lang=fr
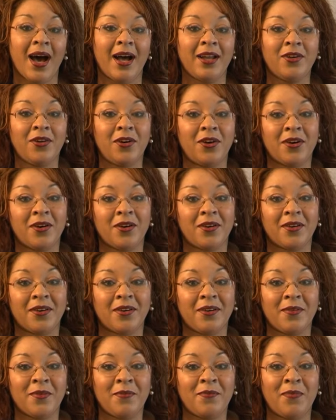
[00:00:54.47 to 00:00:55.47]

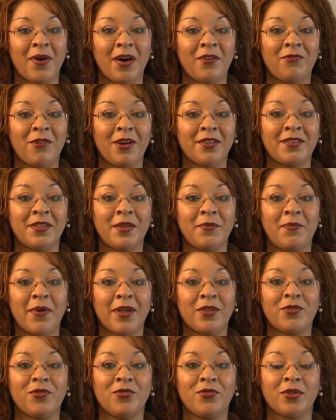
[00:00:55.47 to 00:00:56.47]
Alors, parfois, ce n'est
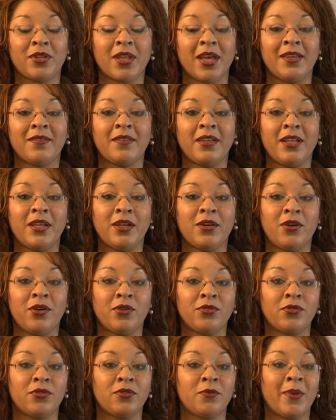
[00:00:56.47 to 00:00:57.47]
pas toujours très
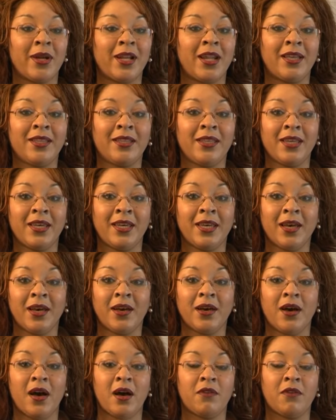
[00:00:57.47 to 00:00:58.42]
élégant de se balader